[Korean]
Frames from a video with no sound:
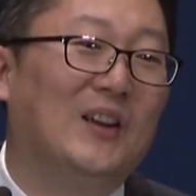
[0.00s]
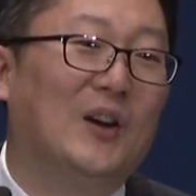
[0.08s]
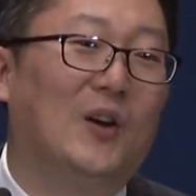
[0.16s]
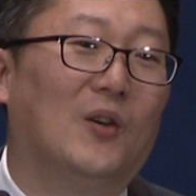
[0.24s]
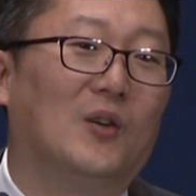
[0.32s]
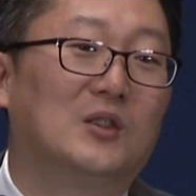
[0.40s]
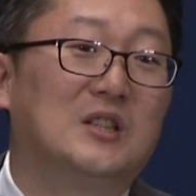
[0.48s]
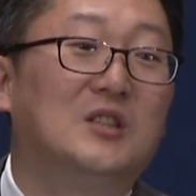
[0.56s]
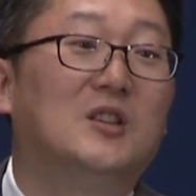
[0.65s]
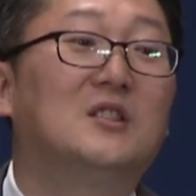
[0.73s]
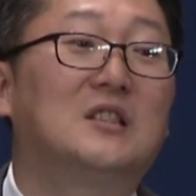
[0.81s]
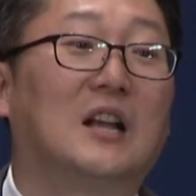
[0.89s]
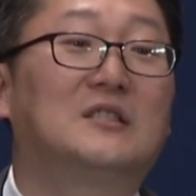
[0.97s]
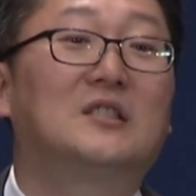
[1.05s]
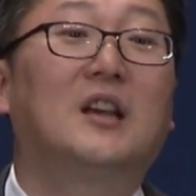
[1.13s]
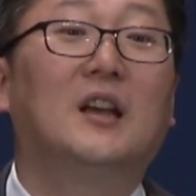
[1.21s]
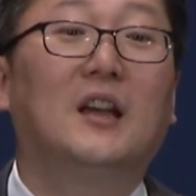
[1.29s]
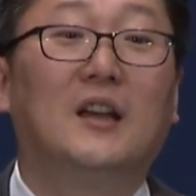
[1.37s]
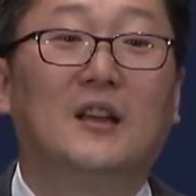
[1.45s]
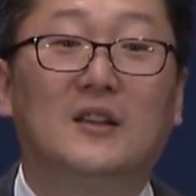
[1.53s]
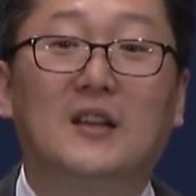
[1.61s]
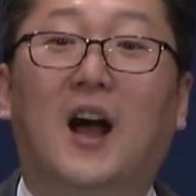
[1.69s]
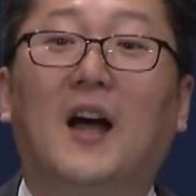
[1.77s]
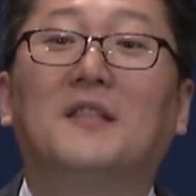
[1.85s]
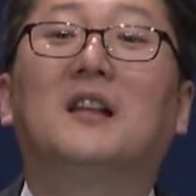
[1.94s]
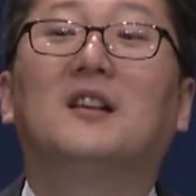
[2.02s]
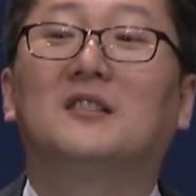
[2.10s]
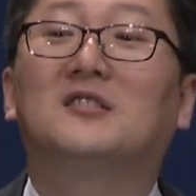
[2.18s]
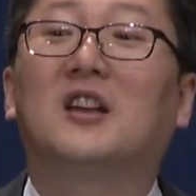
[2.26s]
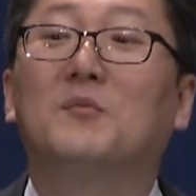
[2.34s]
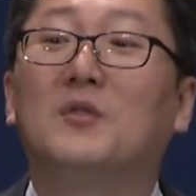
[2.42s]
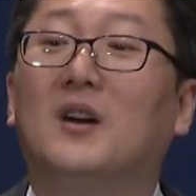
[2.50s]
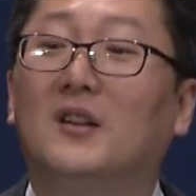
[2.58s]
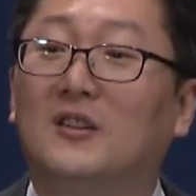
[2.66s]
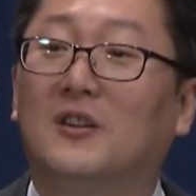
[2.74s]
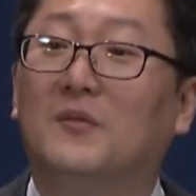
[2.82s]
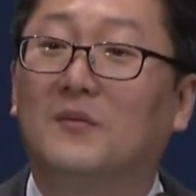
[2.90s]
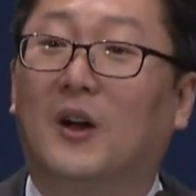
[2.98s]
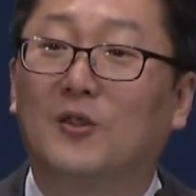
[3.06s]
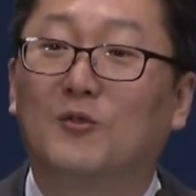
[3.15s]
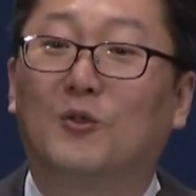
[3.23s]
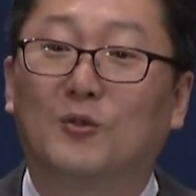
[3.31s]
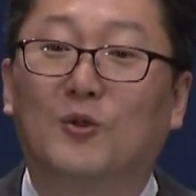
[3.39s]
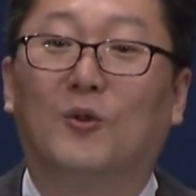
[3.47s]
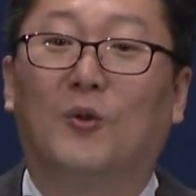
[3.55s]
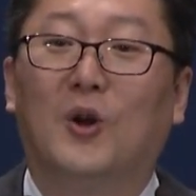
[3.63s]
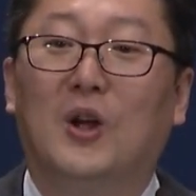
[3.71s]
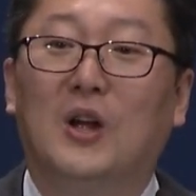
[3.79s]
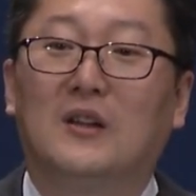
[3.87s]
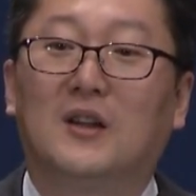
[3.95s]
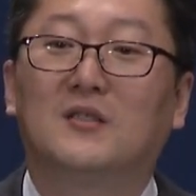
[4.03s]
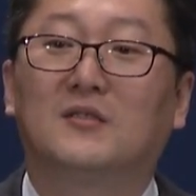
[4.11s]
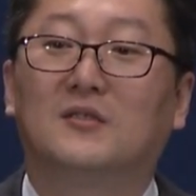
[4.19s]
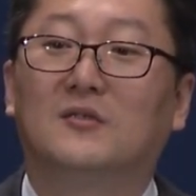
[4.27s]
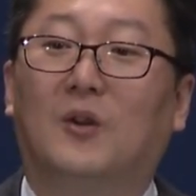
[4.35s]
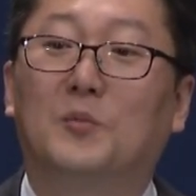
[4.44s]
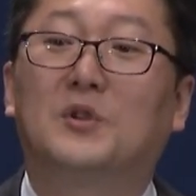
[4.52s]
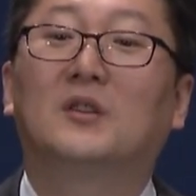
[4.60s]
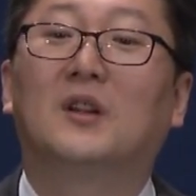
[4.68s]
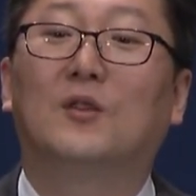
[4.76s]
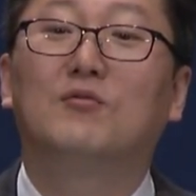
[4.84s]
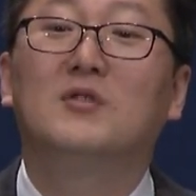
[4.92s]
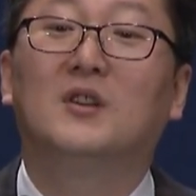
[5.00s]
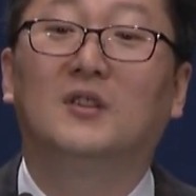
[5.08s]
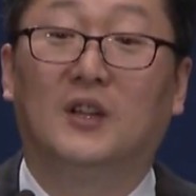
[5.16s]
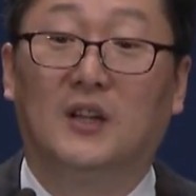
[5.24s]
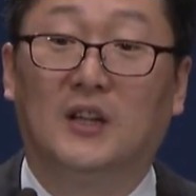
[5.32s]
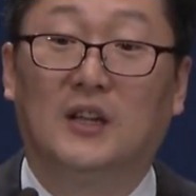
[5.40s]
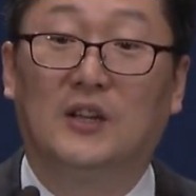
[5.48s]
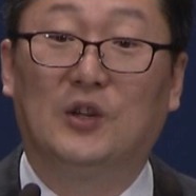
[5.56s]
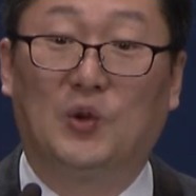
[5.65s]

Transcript: 어, 그것 자체가 한 달을 참여하는 것만으로도 사실은 엄청난 훈련이